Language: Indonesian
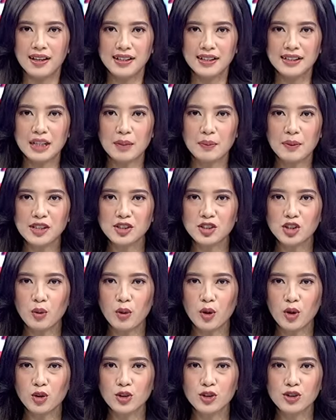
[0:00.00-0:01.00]
Capres
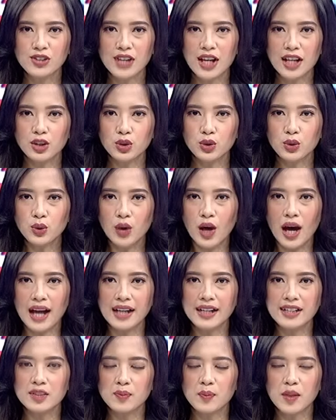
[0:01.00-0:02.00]
nomor urut 1
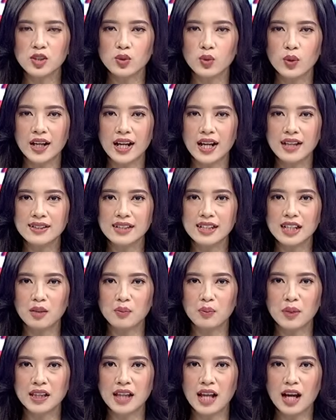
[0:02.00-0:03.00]
Anies Baswedan Senin
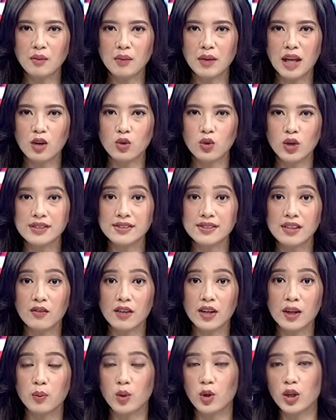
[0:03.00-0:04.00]
petang melakukan
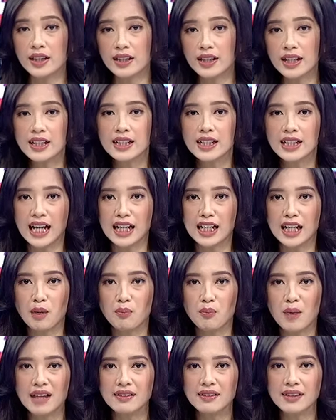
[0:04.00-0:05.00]
safari politik di kandang
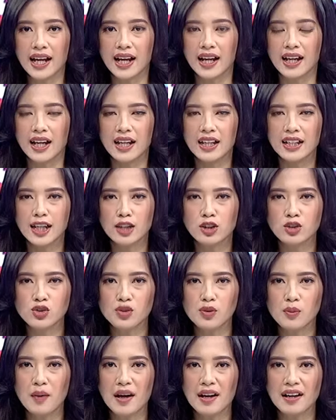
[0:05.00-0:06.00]
Banteng, yaitu
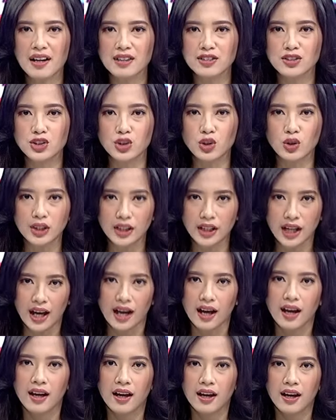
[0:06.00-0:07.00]
Semarang, Jawa Tengah.
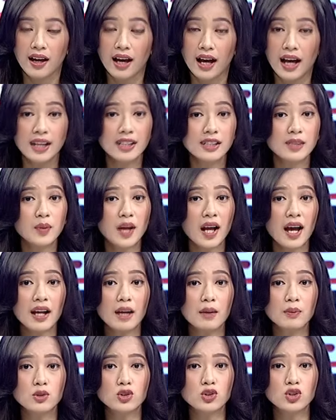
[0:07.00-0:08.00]
Anies
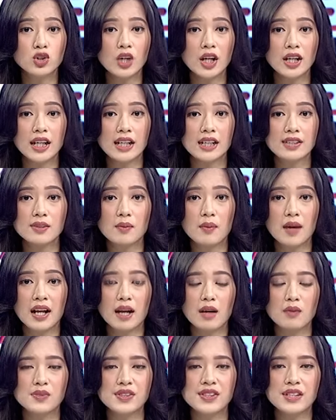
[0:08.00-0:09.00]
berharap kunjungannya ke
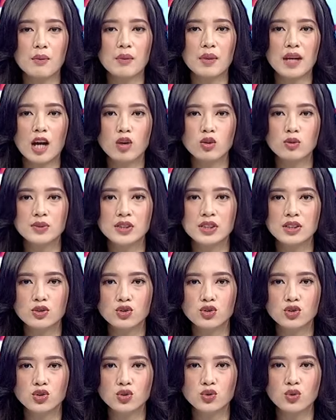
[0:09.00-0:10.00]
Semarang bisa beraup ceruk
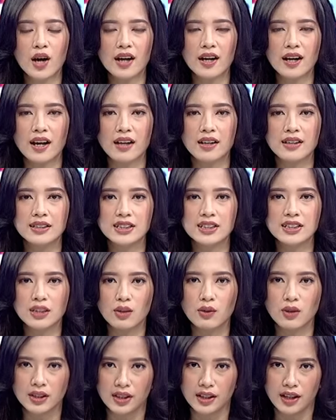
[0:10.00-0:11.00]
suara di
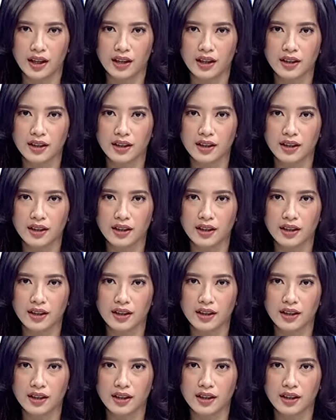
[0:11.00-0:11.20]
Jawa Tengah.